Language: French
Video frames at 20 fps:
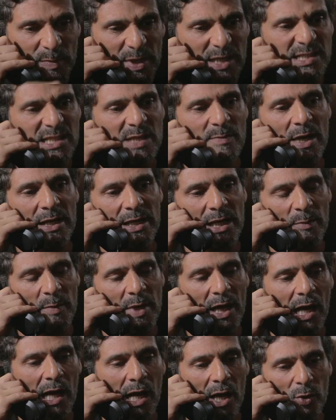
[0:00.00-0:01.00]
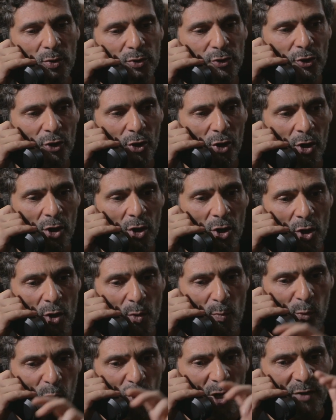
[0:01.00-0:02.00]
placé ma caméra en hauteur
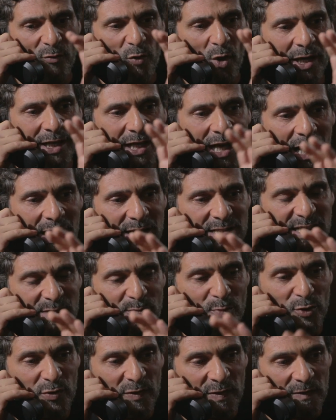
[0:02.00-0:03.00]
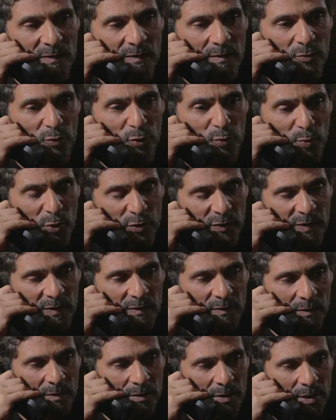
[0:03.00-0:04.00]
pour la voir écrasée petite, toute
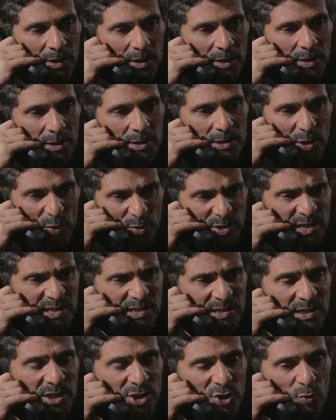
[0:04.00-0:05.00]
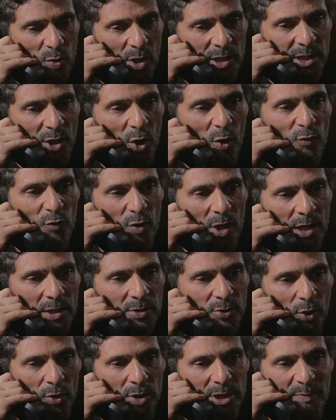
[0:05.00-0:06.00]
petite. Ça aussi, c'est des choix qui
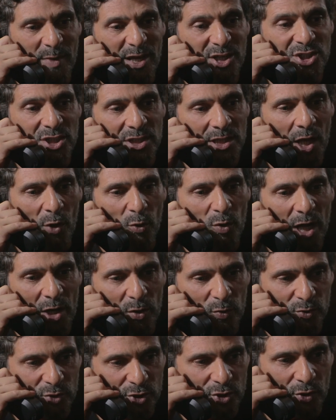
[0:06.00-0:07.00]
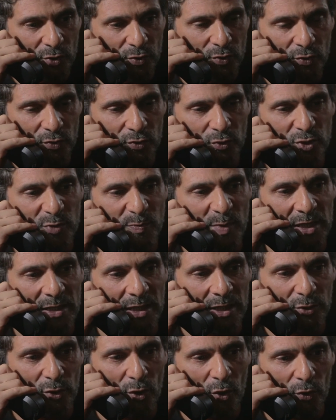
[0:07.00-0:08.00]
renvoient dans l'imaginaire ou l'inconscient du,
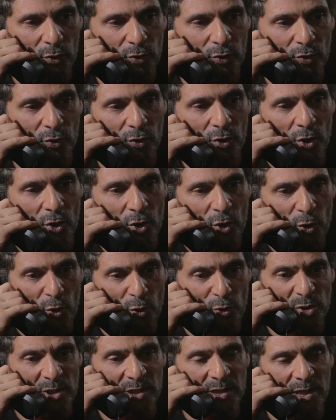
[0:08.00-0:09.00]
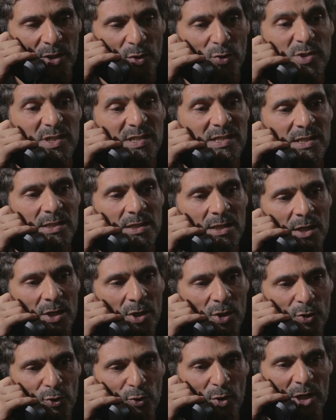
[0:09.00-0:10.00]
spectateur une, une, idée aussi
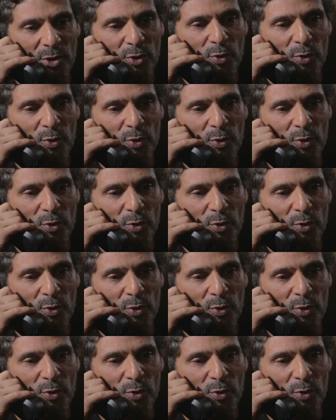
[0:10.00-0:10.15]
de la